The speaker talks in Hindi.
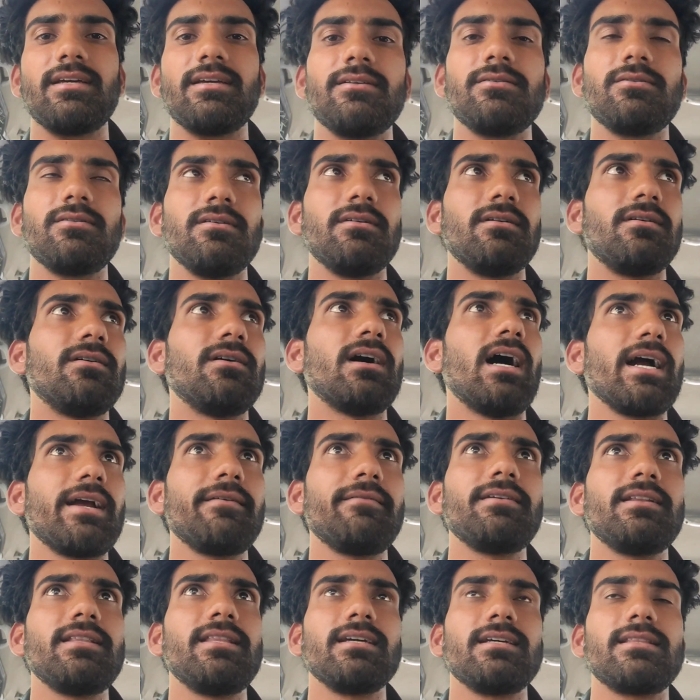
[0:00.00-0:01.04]
तो आगे
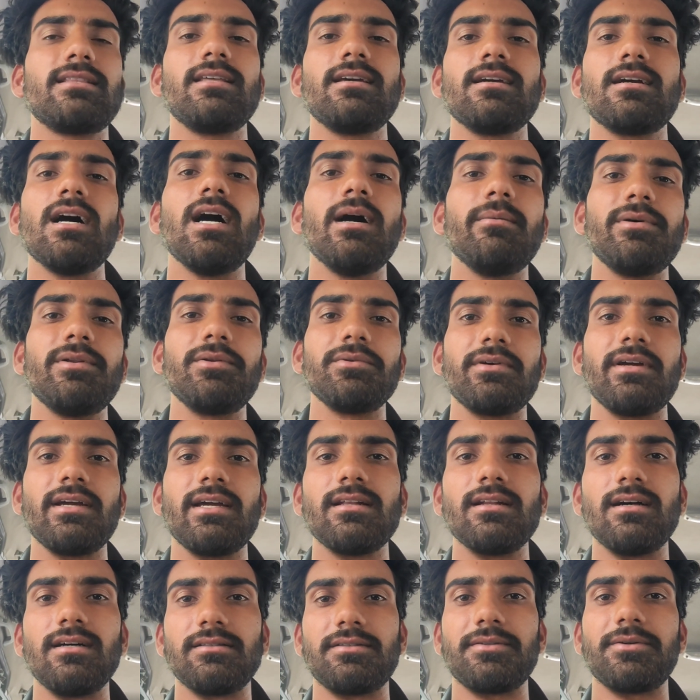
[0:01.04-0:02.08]
फिर देखते हैं कहाँ पे रुकेंगे
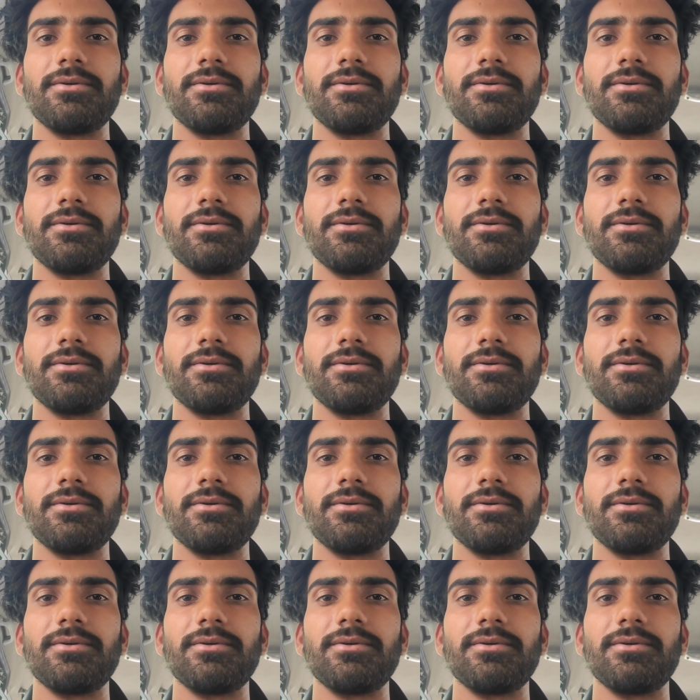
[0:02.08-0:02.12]
रात